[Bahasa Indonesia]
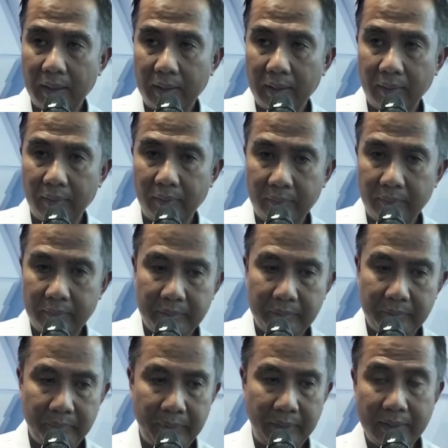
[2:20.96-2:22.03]
Pak? Ya kalau
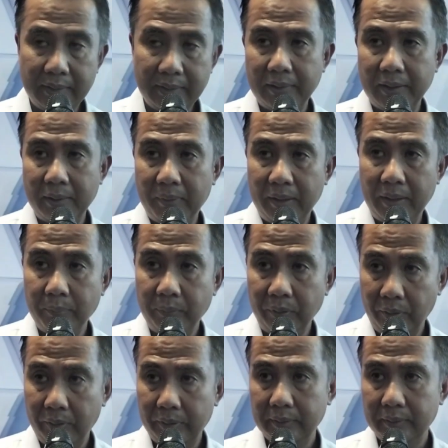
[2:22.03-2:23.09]
beras bersama dengan
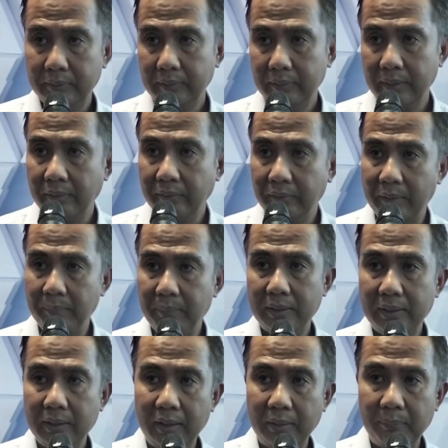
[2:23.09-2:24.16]
bulog dan juga
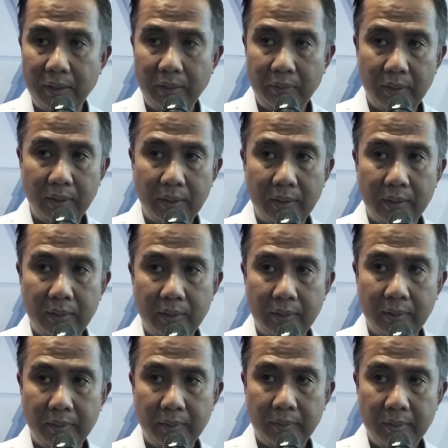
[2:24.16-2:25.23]
masih ada bantuan
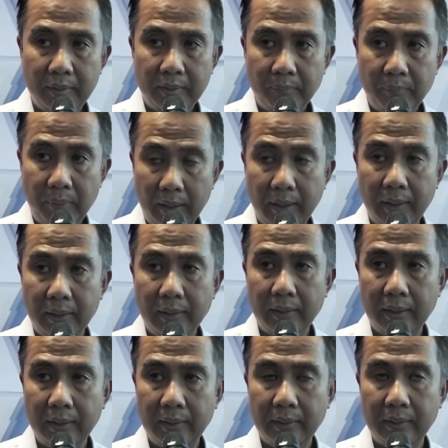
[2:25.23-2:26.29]
pangan
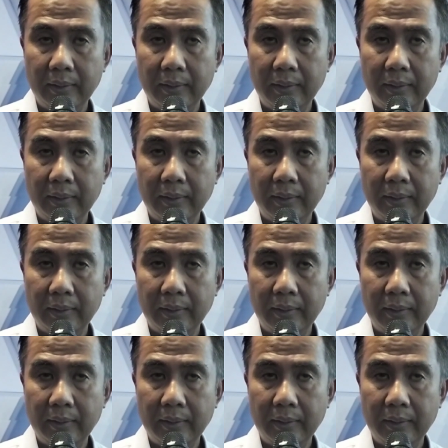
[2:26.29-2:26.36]
dan